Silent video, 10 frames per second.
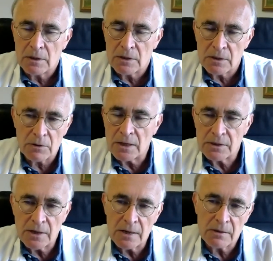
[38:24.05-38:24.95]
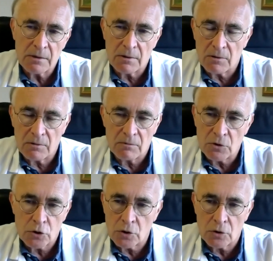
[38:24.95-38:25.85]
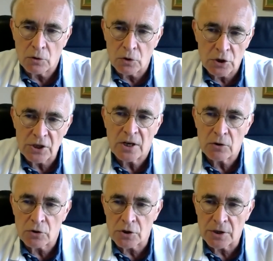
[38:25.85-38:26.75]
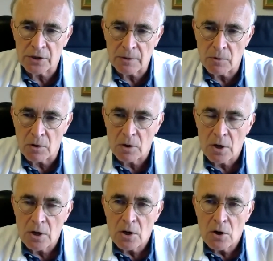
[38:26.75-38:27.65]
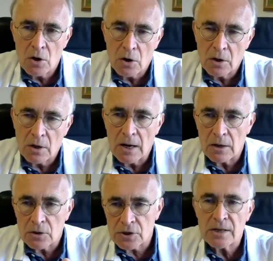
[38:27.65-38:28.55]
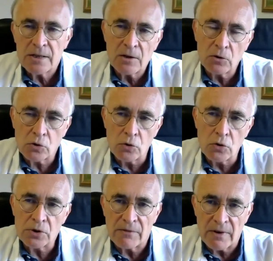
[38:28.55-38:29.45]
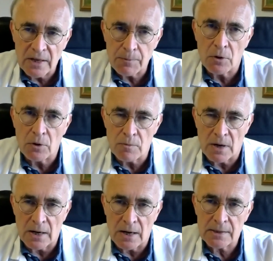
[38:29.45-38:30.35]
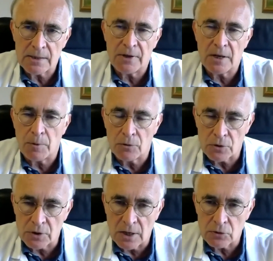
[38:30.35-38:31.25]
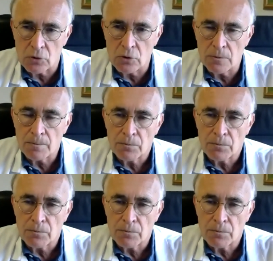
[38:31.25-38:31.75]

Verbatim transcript: Si on est à 7, j'essaye de changer de traitement. 5 et en dessous, ça va dépendre du malade, ça va dépendre de ce qu'il a reçu.